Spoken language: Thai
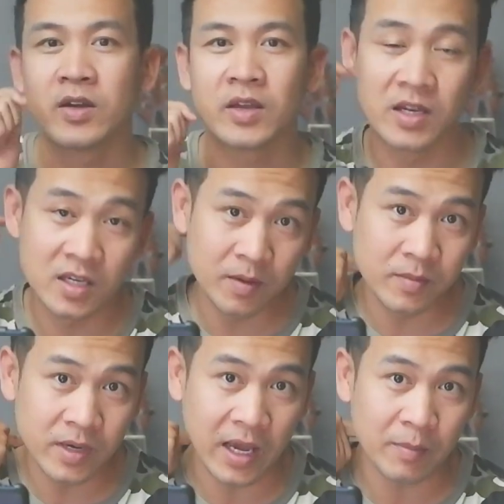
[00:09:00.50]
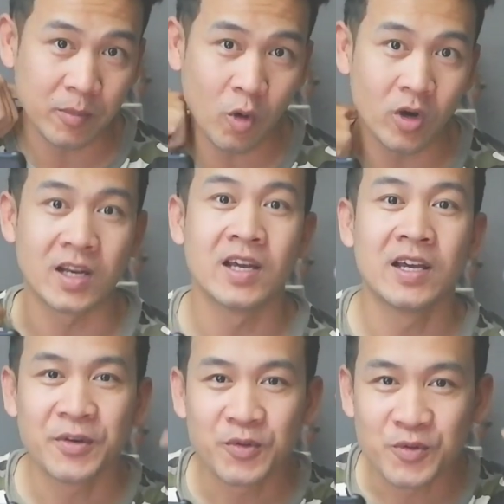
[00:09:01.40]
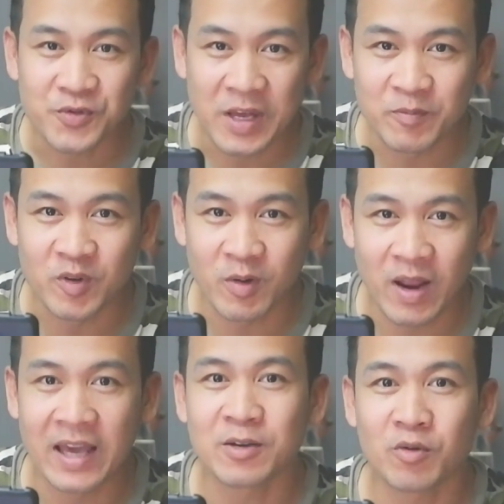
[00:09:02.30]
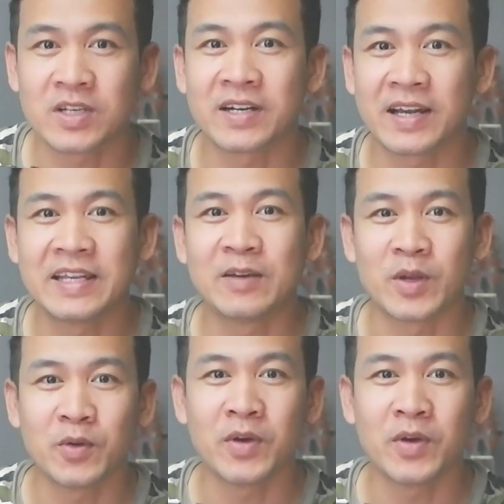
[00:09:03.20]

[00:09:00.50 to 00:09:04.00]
อ๋ออย่าลืมนะครับกด subscribe กด